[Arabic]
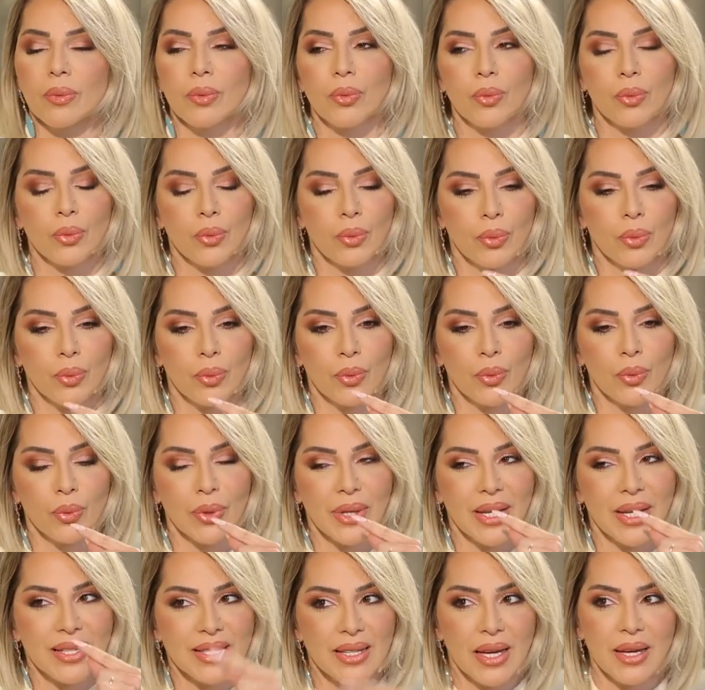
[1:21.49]

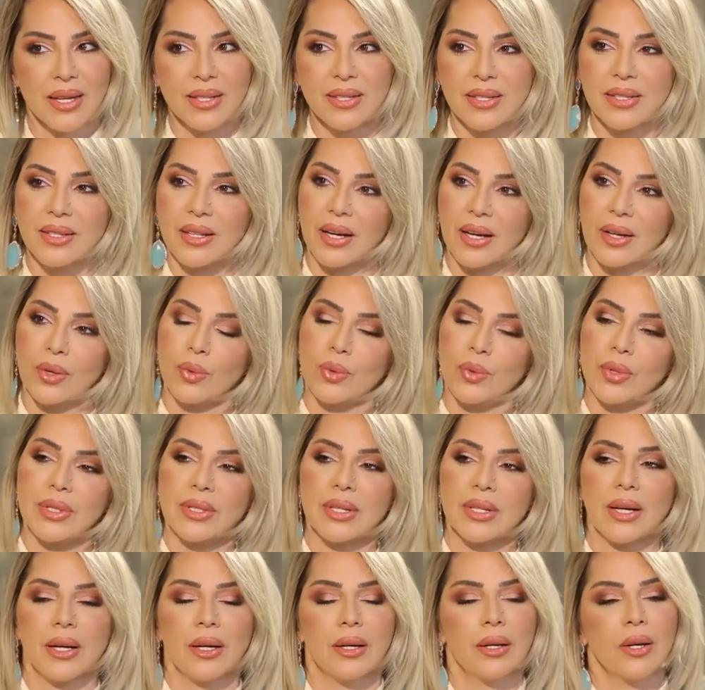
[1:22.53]
واذا اذنك
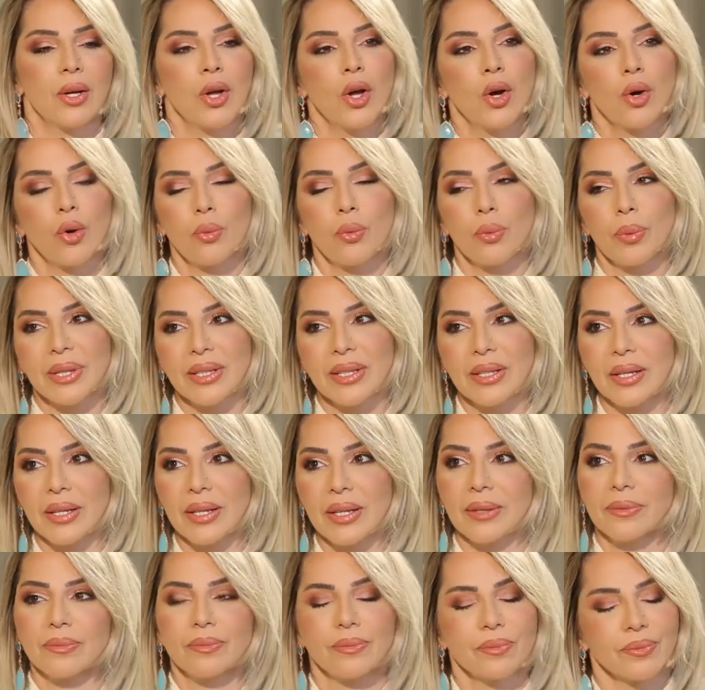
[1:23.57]
واذا طيب.
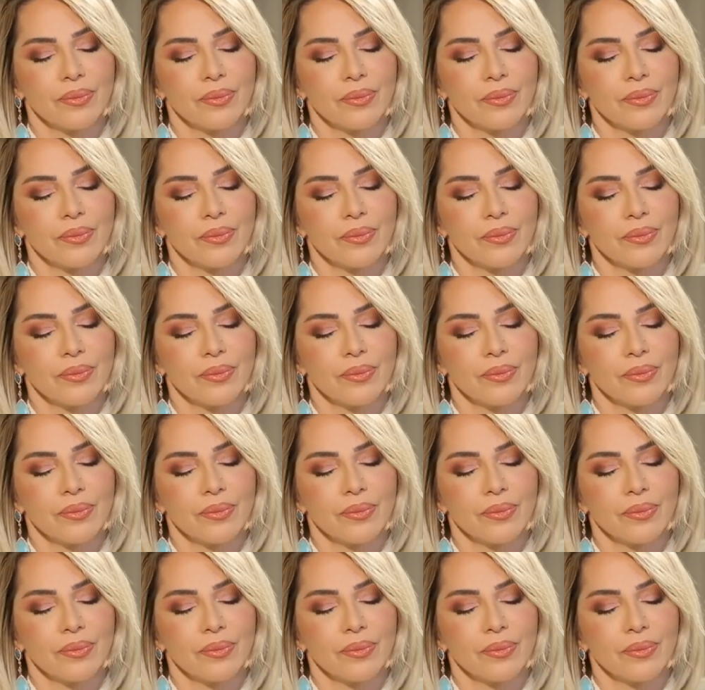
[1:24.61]
بدي